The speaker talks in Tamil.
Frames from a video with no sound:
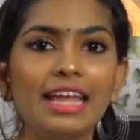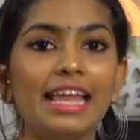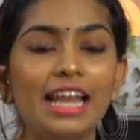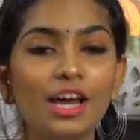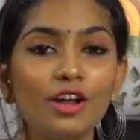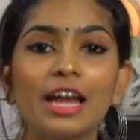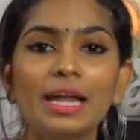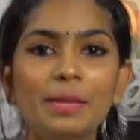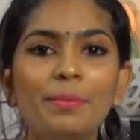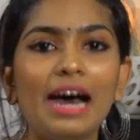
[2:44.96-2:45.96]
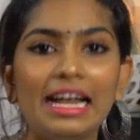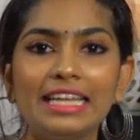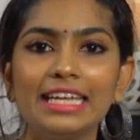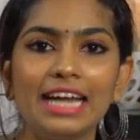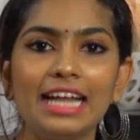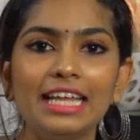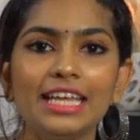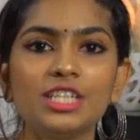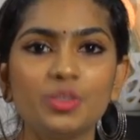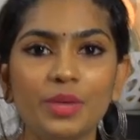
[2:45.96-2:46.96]
எல்லாரும் கண்டிப்பாக அழகின்
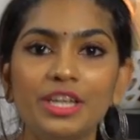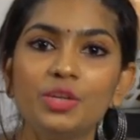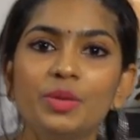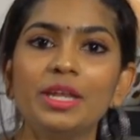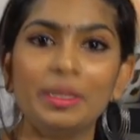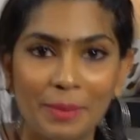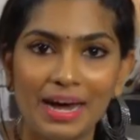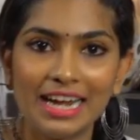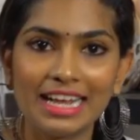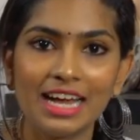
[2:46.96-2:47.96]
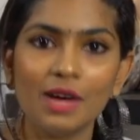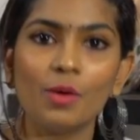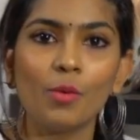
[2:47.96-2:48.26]
அழகி டுவெண்ட்டி டுவெண்ட்டி பாருங்கள்